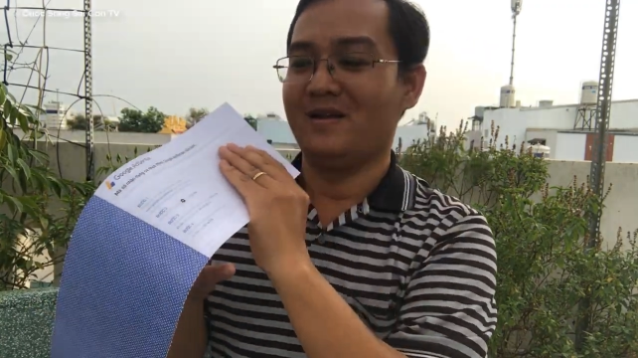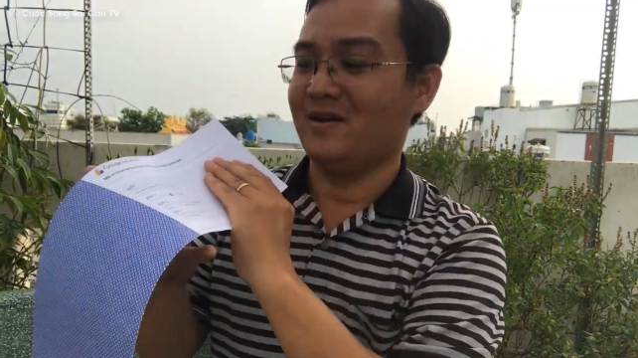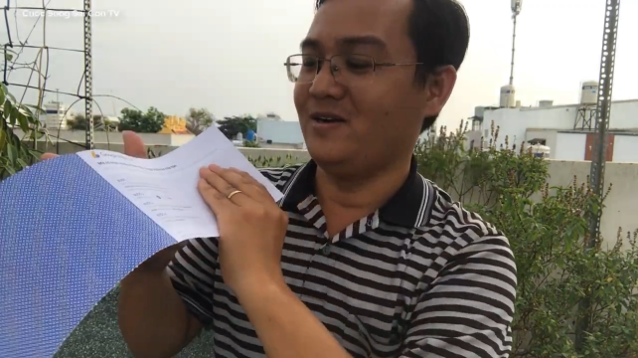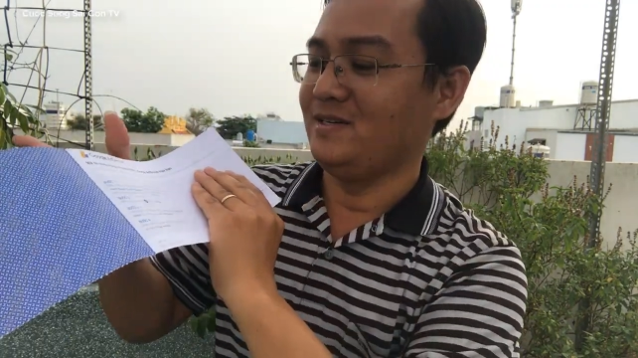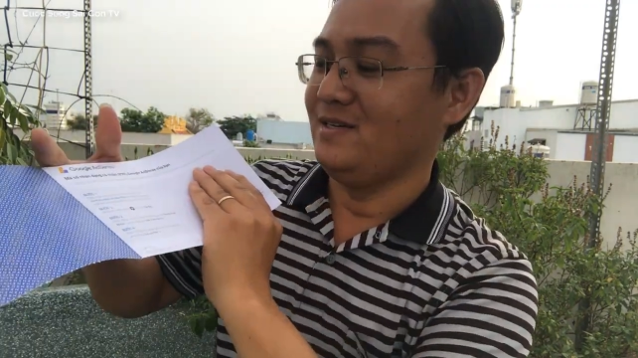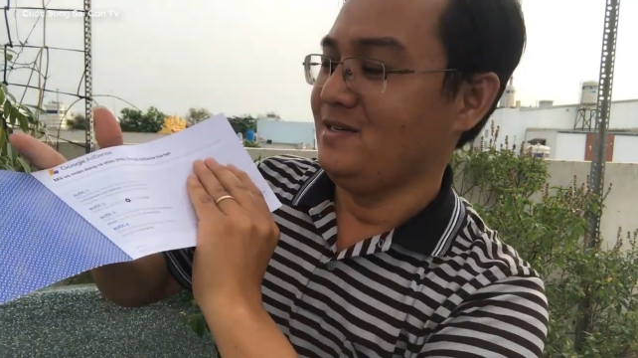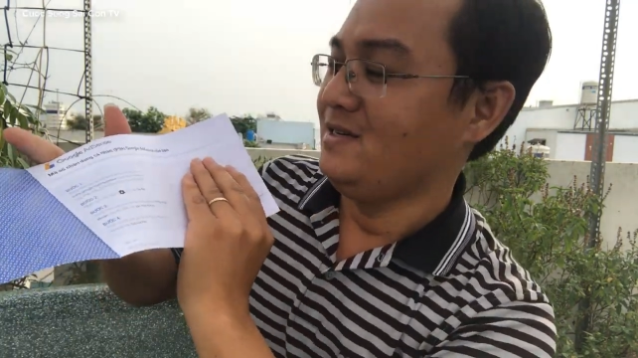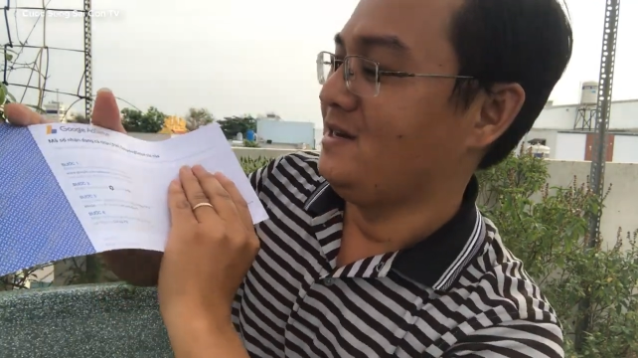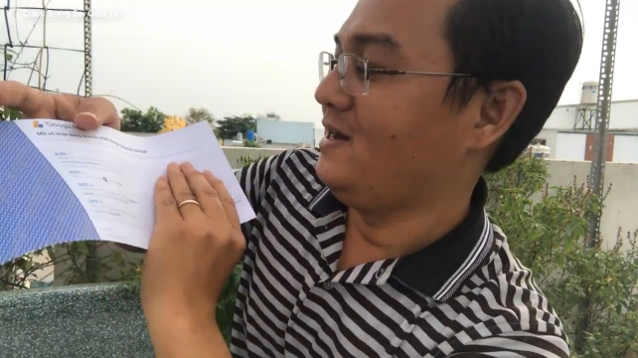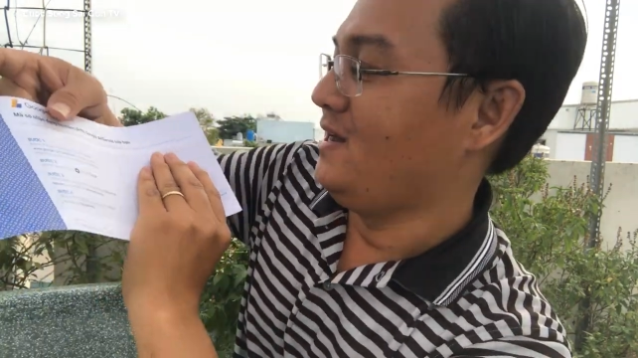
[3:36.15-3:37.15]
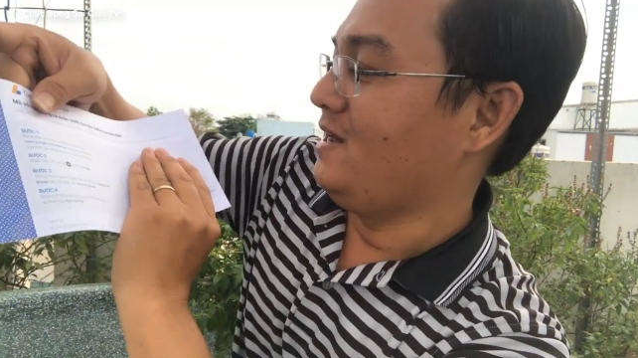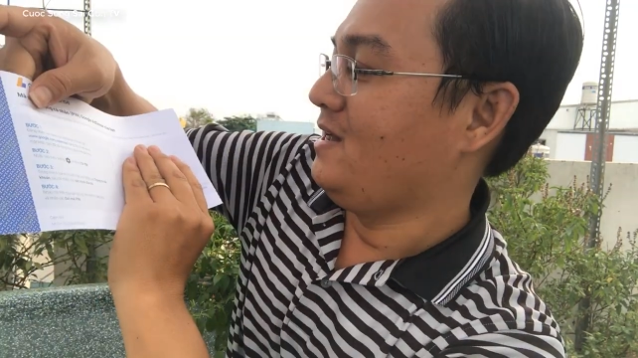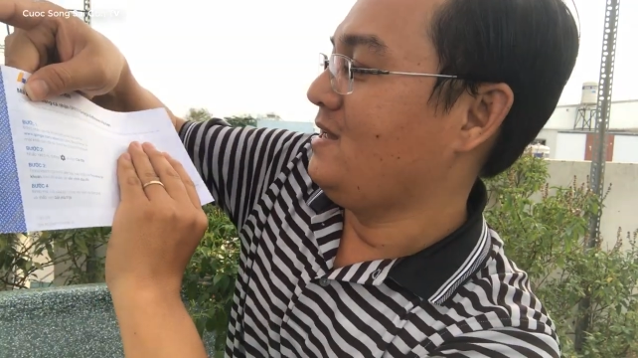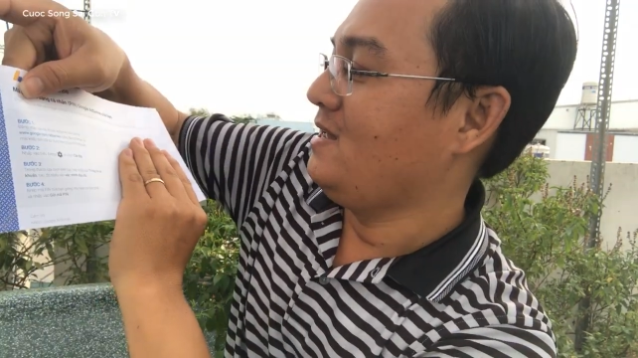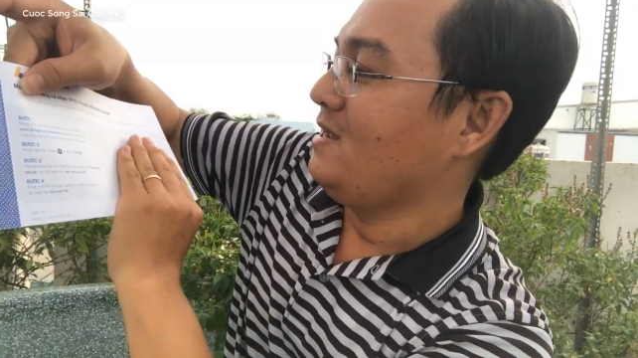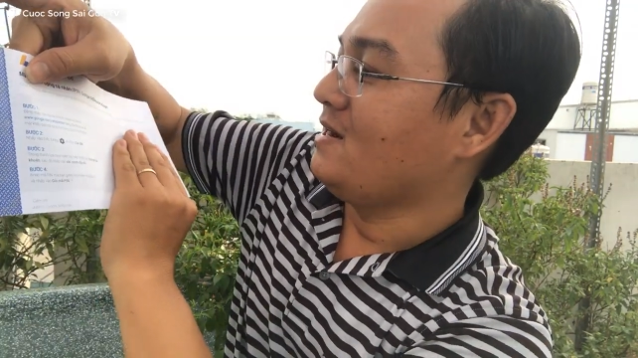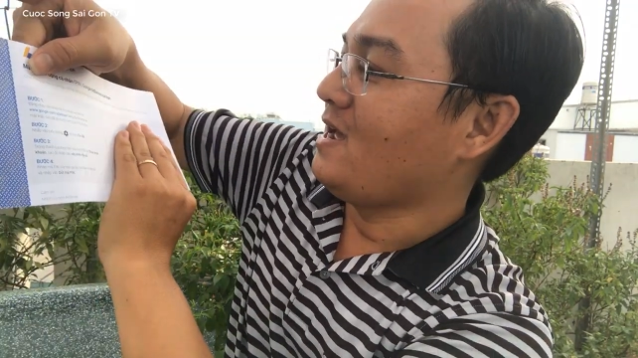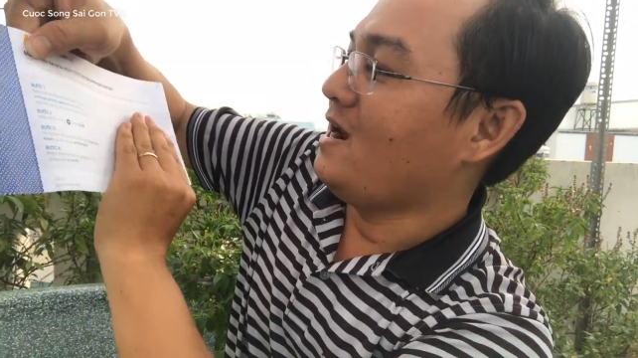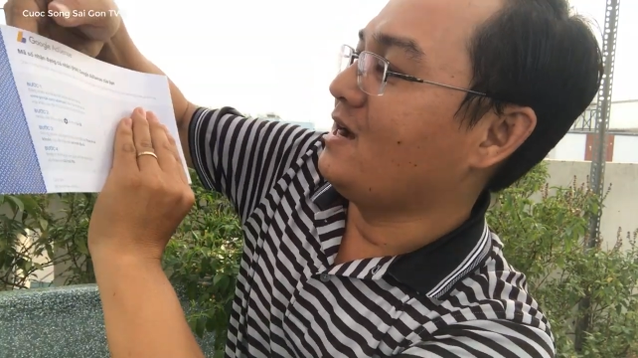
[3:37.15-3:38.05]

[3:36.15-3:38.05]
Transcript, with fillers: rồi à, đây